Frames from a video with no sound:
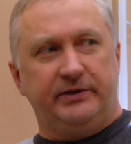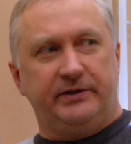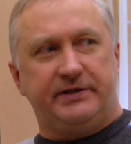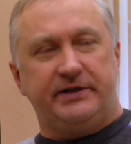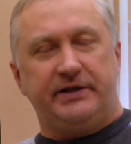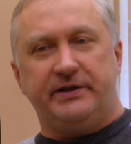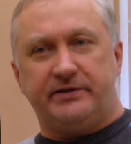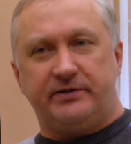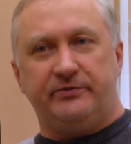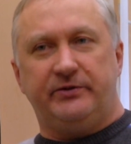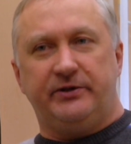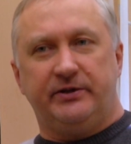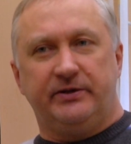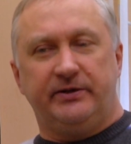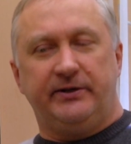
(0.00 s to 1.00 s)

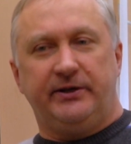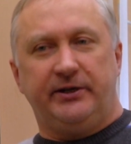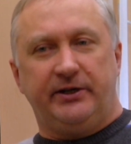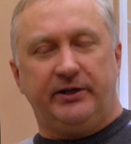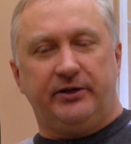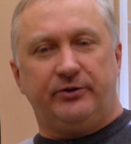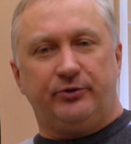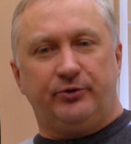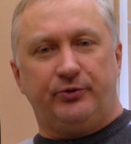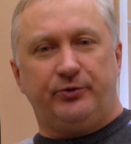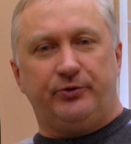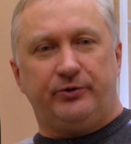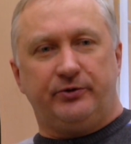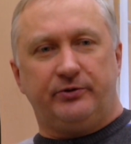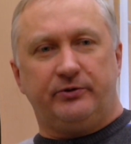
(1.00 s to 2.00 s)
действий,
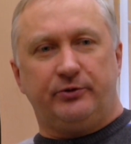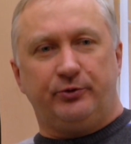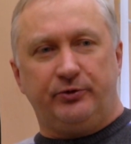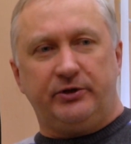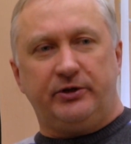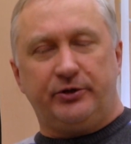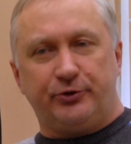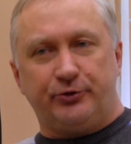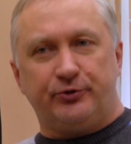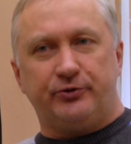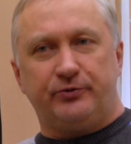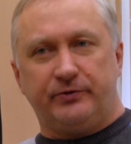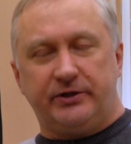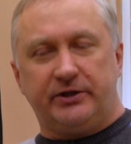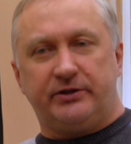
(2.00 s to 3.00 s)
но, но это хорошо,
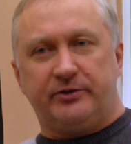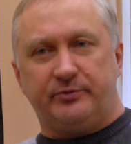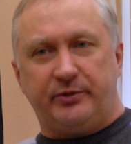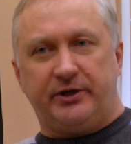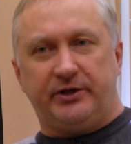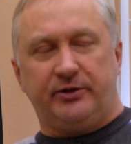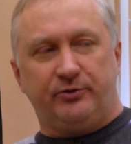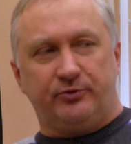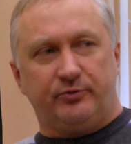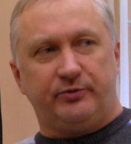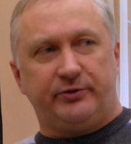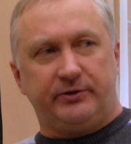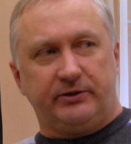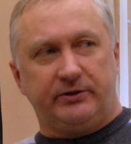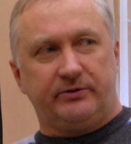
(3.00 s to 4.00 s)
что вот этот парень, он
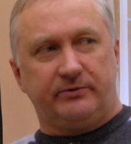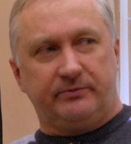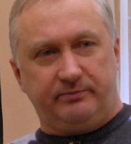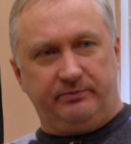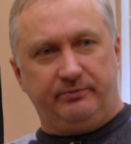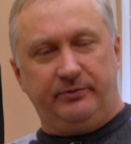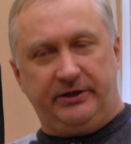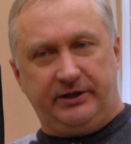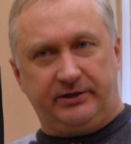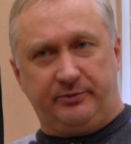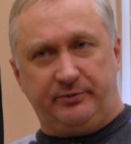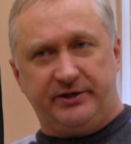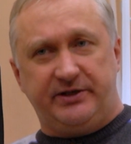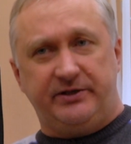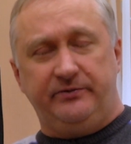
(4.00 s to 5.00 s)
был как-то
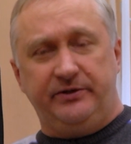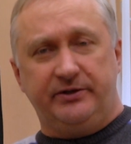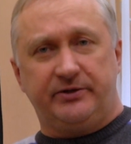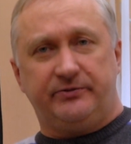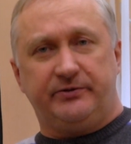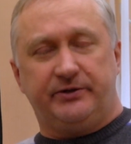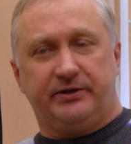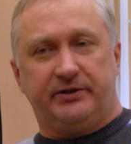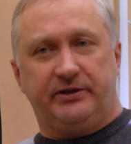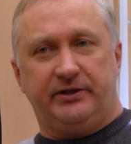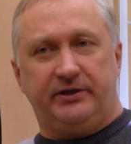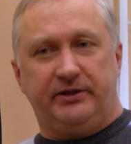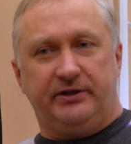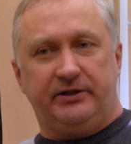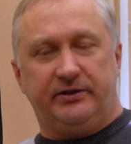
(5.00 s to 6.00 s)
мотивирован,
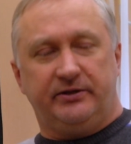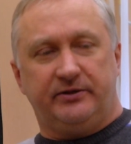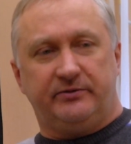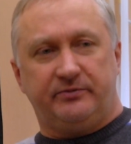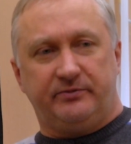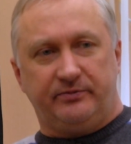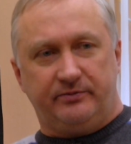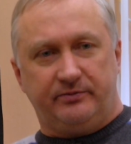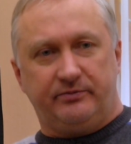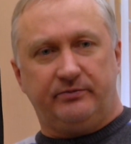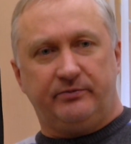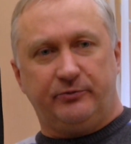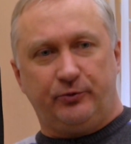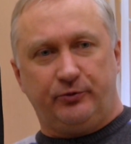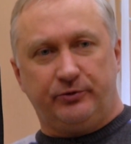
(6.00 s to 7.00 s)
и
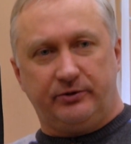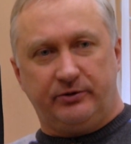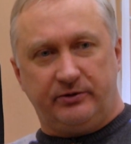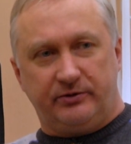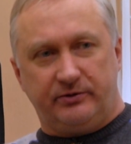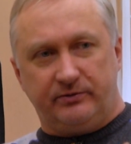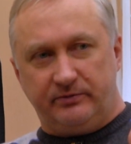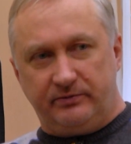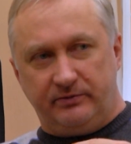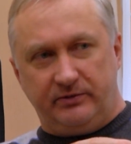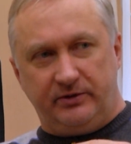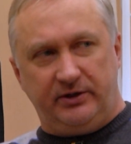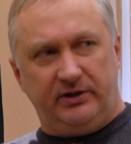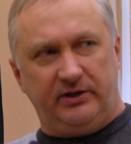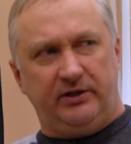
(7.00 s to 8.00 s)
он э,
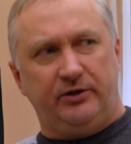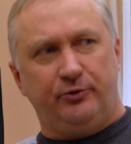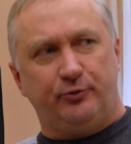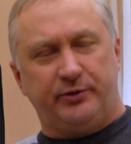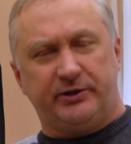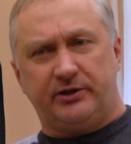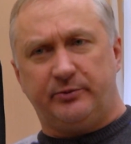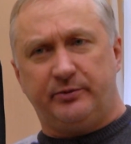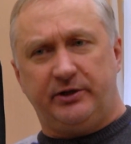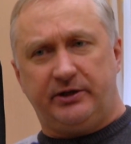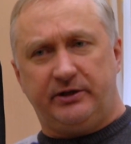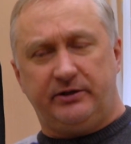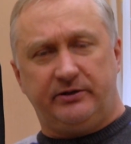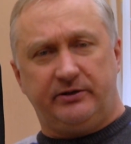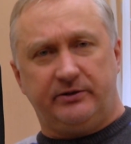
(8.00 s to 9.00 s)
не
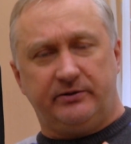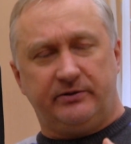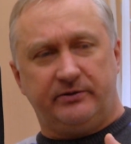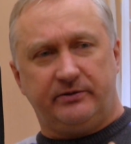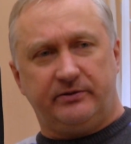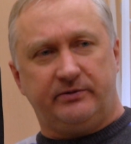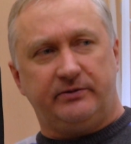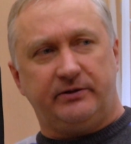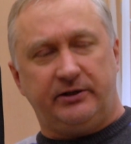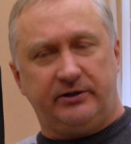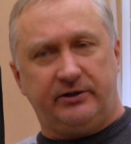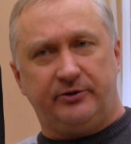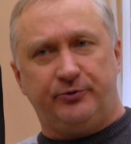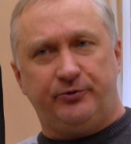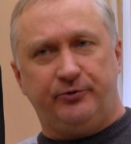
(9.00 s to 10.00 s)
употреблял э,
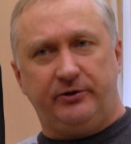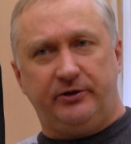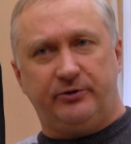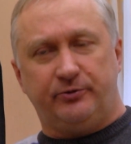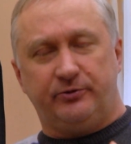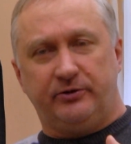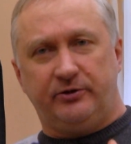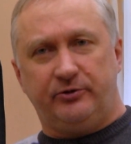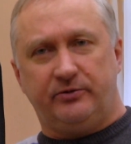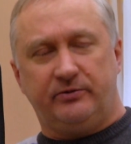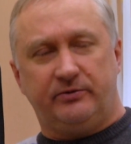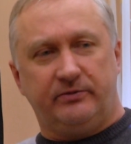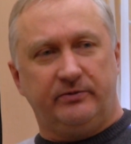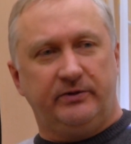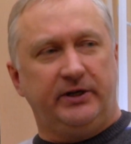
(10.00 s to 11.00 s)
алкоголя, он
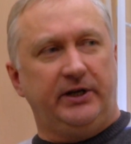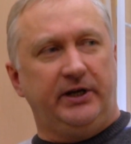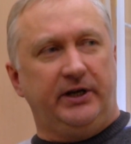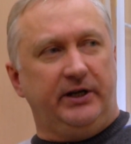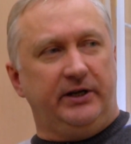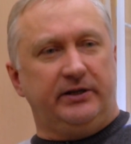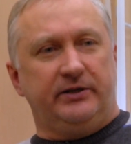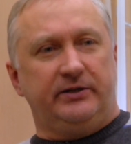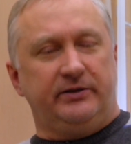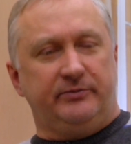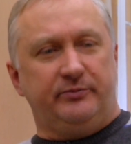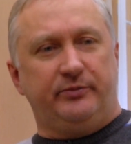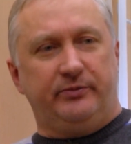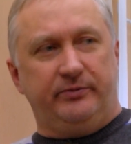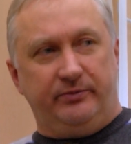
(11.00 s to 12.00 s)
не,
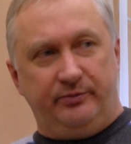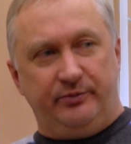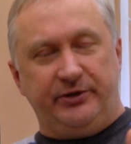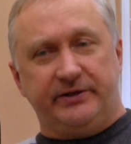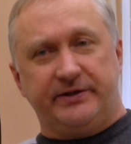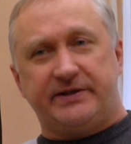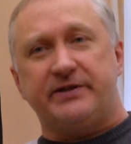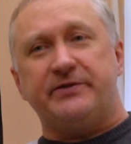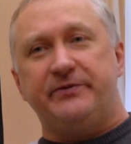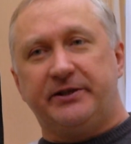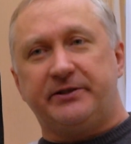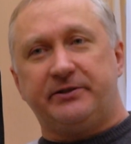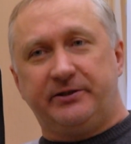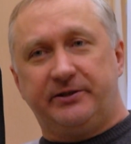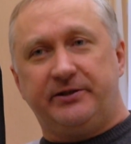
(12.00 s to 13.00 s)
был со
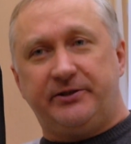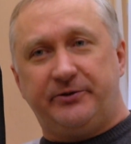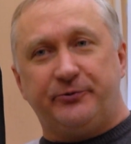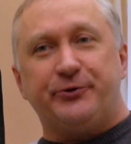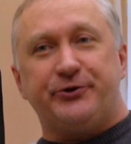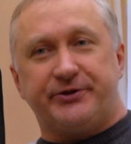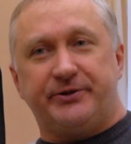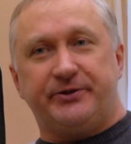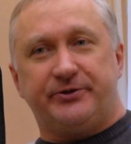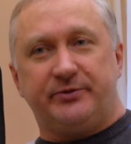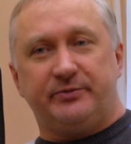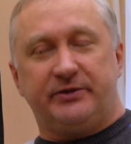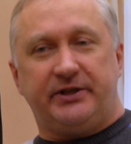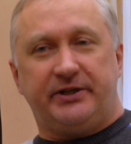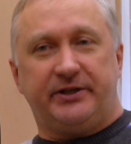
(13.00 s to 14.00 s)
светлой головой,
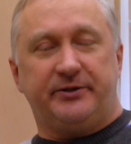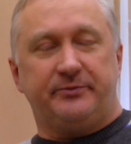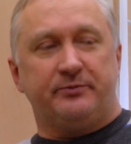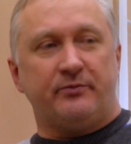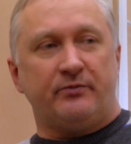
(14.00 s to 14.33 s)
скажем так.